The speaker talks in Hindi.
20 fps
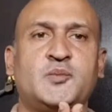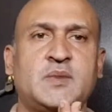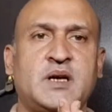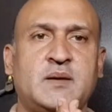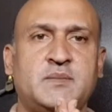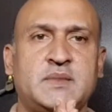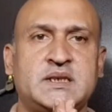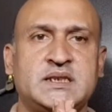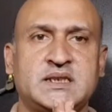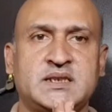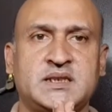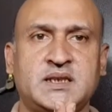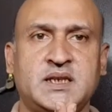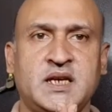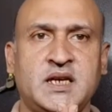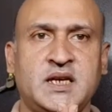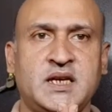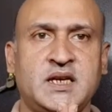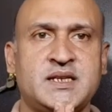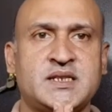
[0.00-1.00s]

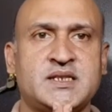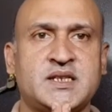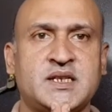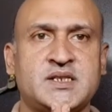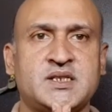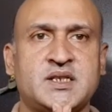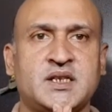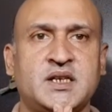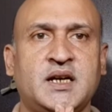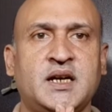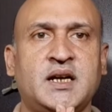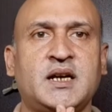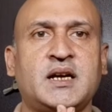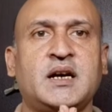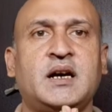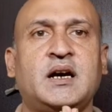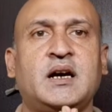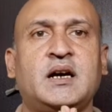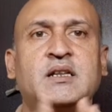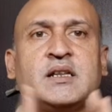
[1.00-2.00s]
नमस्ते सत
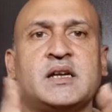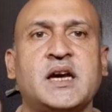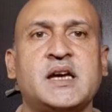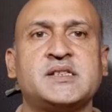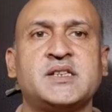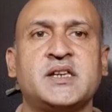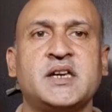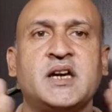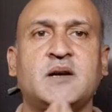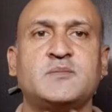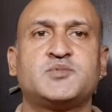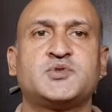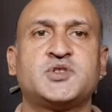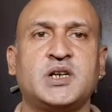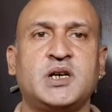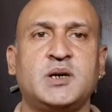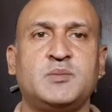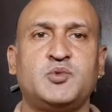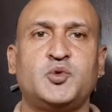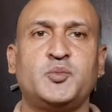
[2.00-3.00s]
कैसे हैं आप
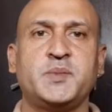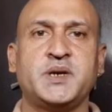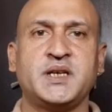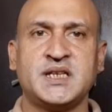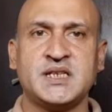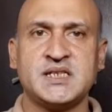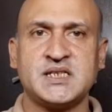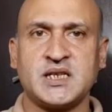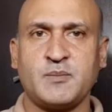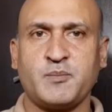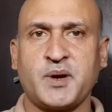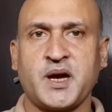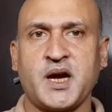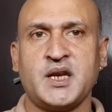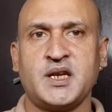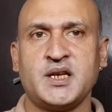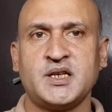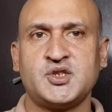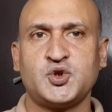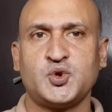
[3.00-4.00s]
सब उम्मीद है सब
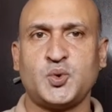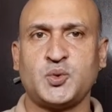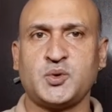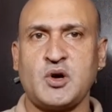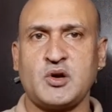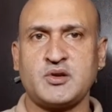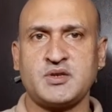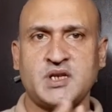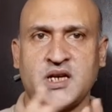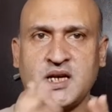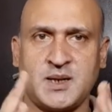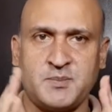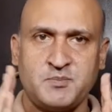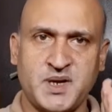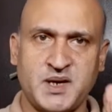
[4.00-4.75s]
खैरियत से होंगे और जनाब